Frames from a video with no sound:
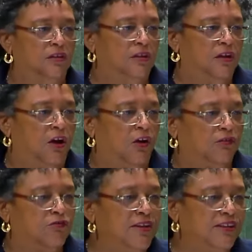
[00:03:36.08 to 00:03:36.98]
Ces
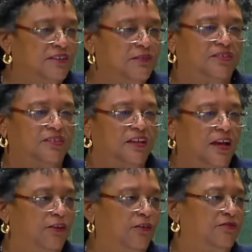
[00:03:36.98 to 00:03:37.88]
batailles
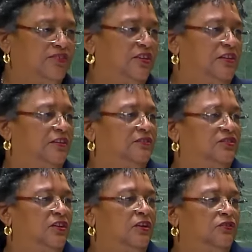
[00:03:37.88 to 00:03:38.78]
peuvent être
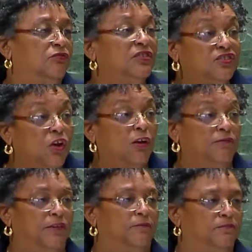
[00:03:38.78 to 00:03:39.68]
remportées. Nous avons la
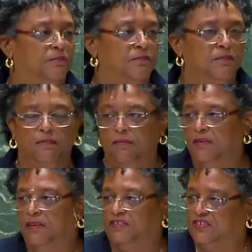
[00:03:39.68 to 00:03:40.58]
résilience, la capacité, la
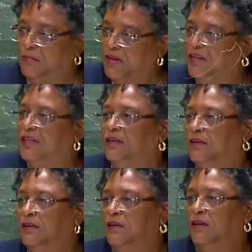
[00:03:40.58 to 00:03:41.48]
créativité
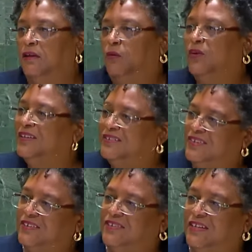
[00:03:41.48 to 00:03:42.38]
nécessaire pour le faire.
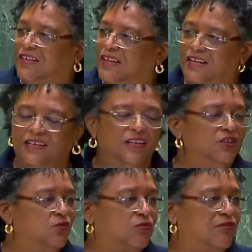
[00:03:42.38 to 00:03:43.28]
De même, nous
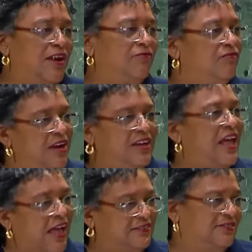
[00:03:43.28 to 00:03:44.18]
insistons pour dire que
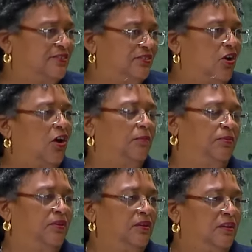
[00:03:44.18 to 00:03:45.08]
les
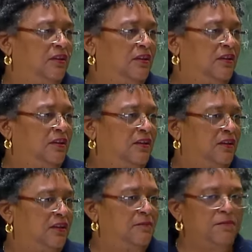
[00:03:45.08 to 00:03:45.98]
assassinats en Ukraine doivent
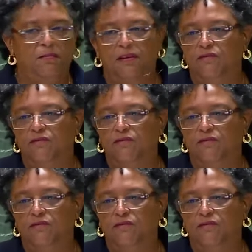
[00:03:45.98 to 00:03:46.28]
cesser.